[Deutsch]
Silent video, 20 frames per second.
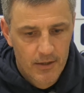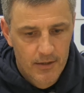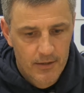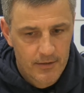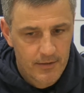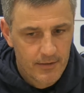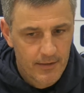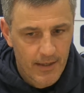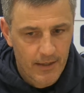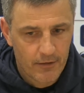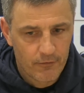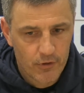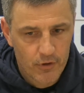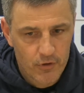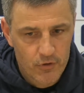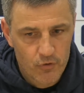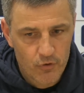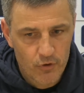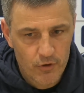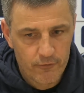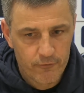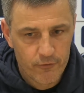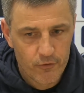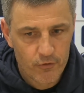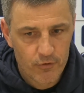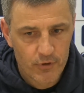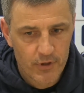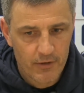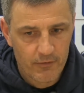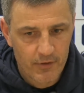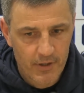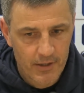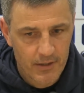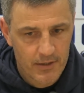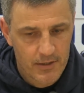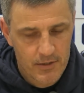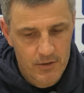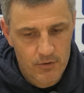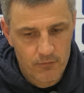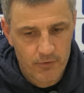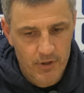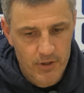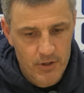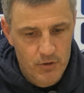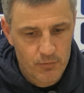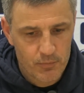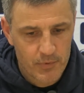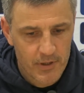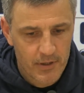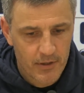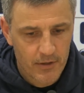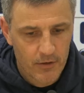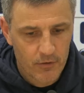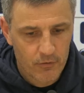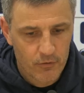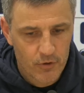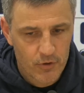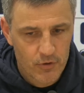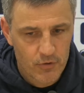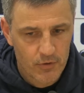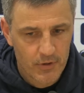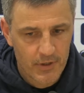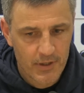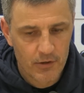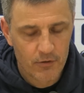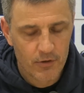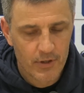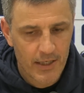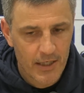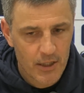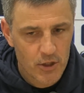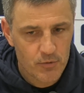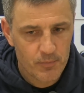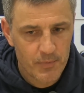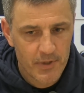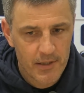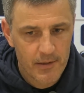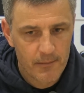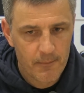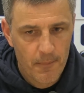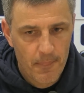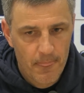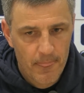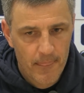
Die sind direkt wieder zurückgeflogen und dann ging das, war das Spiel dann natürlich so ein Hin- und Her-Spiel,